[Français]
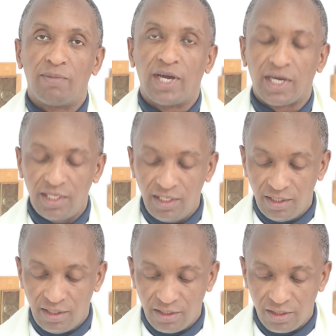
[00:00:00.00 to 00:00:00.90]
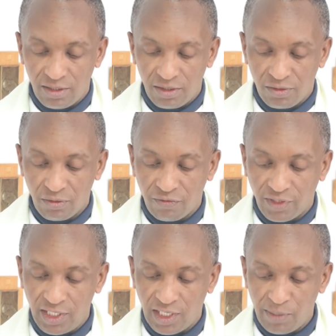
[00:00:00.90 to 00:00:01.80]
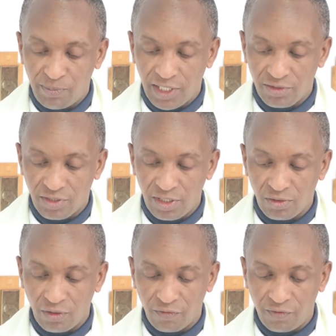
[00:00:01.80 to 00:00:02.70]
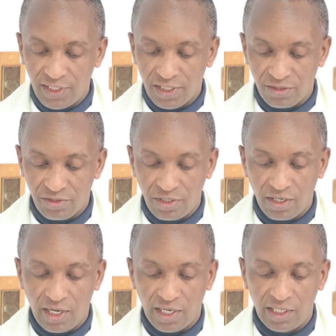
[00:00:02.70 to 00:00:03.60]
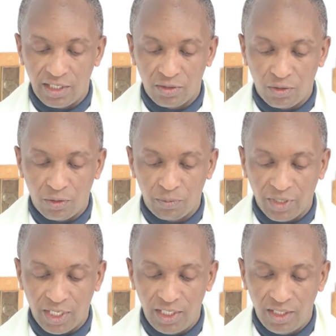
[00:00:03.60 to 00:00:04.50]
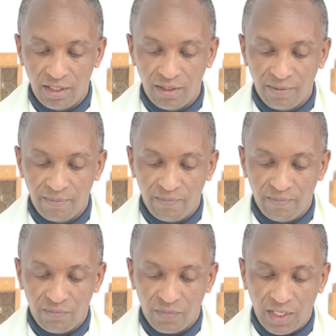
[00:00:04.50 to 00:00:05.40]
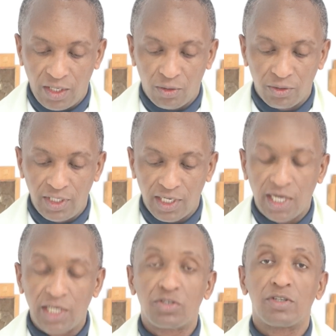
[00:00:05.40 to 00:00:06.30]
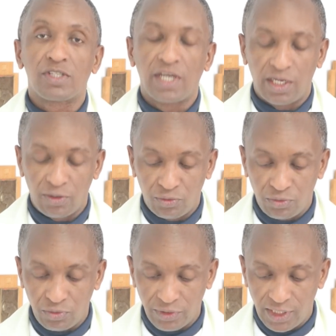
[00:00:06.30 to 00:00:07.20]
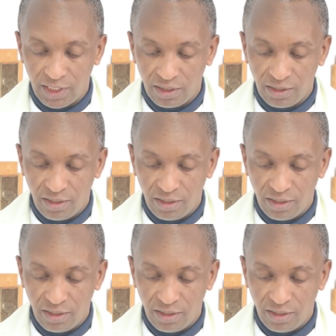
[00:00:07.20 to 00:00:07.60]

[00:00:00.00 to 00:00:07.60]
Marie souffrira parce que son fils sera incompris et on ira jusqu'à le tuer.